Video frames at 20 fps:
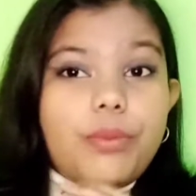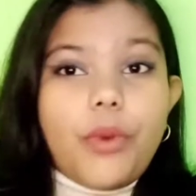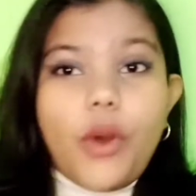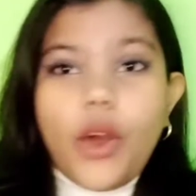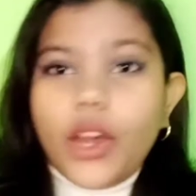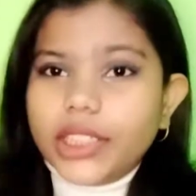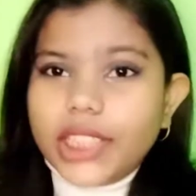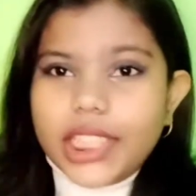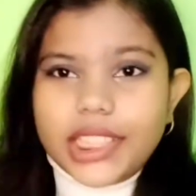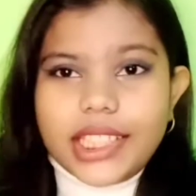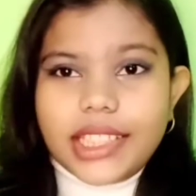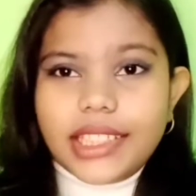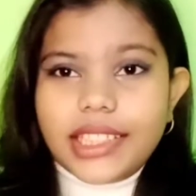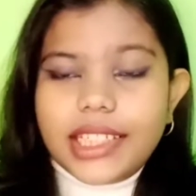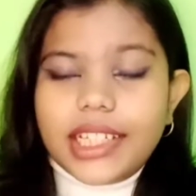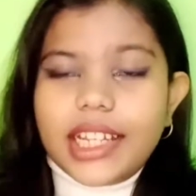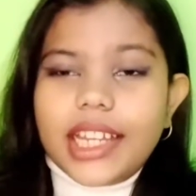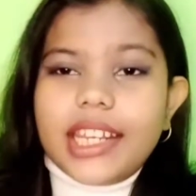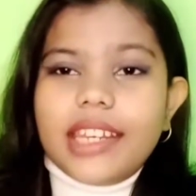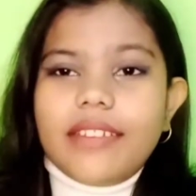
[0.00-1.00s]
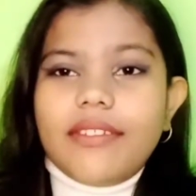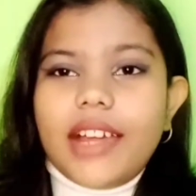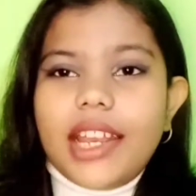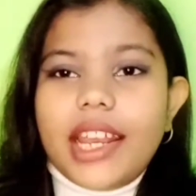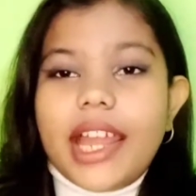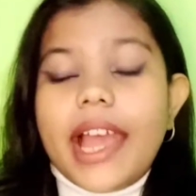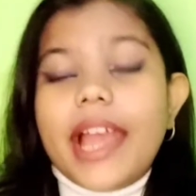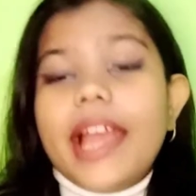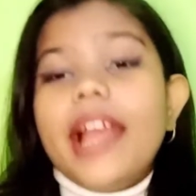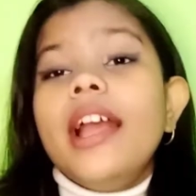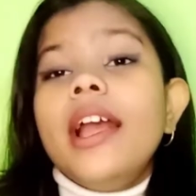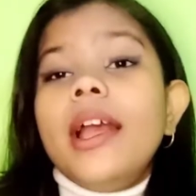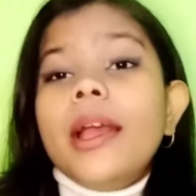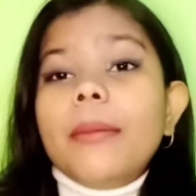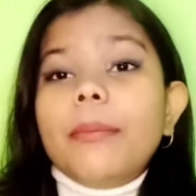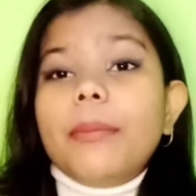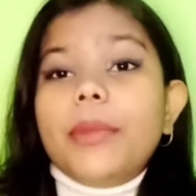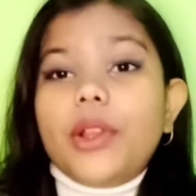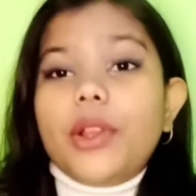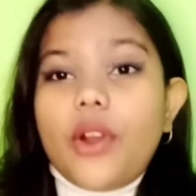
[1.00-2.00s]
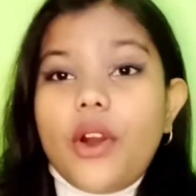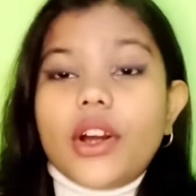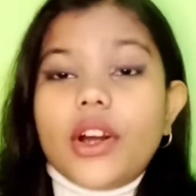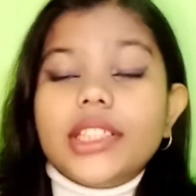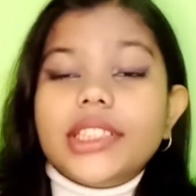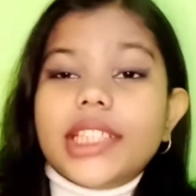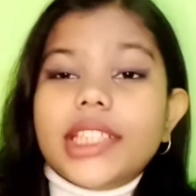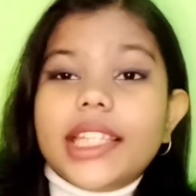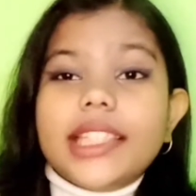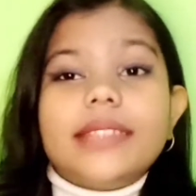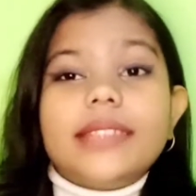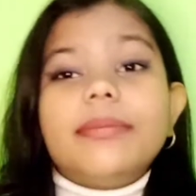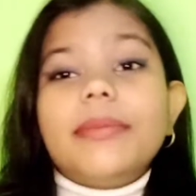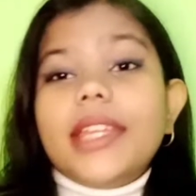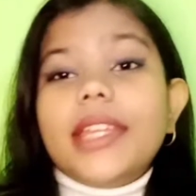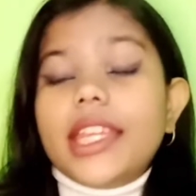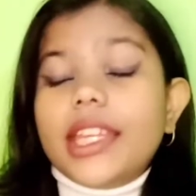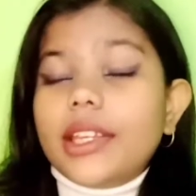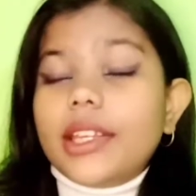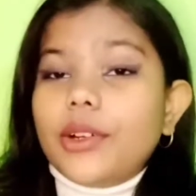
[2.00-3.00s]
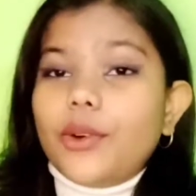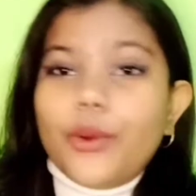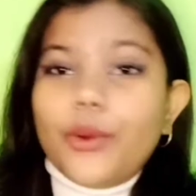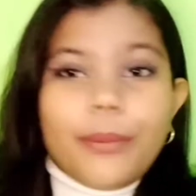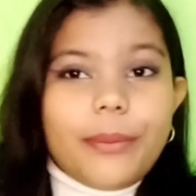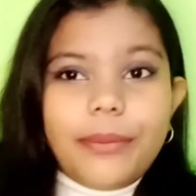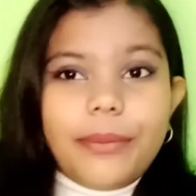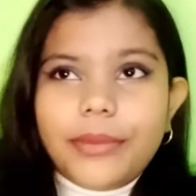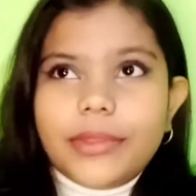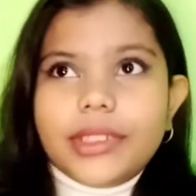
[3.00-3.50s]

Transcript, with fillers: बहुत अच्छे से करने वाला है बिकॉज इसमें होम